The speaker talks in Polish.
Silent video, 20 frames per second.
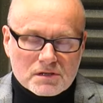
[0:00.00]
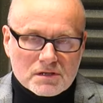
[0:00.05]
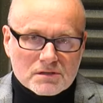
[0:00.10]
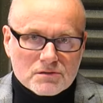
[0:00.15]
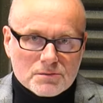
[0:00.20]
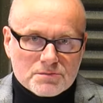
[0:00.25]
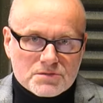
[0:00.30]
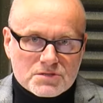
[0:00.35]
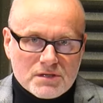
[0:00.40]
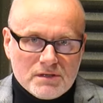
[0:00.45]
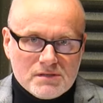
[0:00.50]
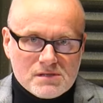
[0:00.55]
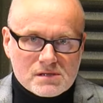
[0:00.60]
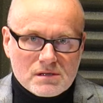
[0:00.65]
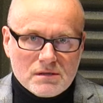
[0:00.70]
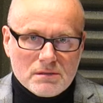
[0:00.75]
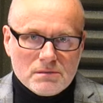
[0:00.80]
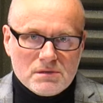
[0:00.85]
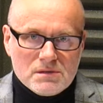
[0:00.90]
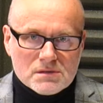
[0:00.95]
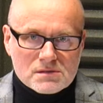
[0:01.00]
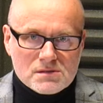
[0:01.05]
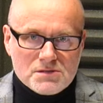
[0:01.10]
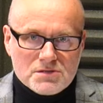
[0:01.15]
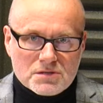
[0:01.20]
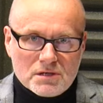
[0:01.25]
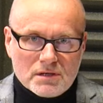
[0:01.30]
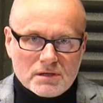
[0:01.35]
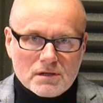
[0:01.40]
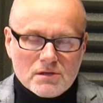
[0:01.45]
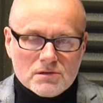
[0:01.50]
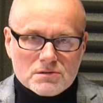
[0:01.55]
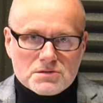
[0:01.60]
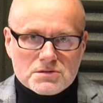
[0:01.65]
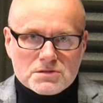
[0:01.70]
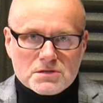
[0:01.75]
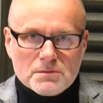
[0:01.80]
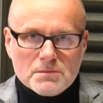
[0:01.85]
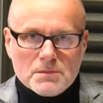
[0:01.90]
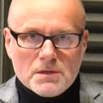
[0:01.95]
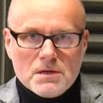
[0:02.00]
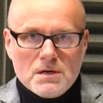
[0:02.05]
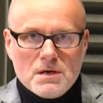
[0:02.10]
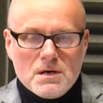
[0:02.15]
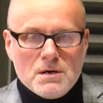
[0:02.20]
radomszczańskim jest dzisiaj gościem